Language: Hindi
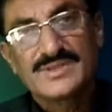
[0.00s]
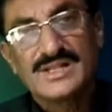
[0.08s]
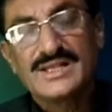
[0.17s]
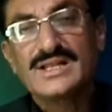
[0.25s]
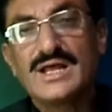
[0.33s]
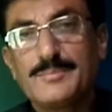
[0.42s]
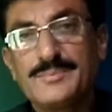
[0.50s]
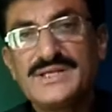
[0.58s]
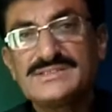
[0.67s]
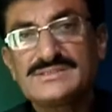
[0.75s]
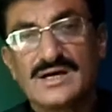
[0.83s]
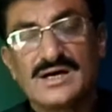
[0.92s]
लेकिन
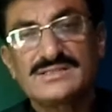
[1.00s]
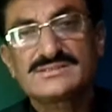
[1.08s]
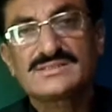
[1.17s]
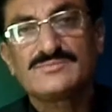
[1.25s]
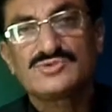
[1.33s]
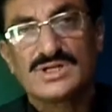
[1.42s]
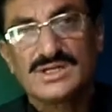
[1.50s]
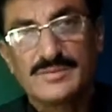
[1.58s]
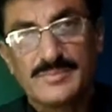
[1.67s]
अपने साज के मतलब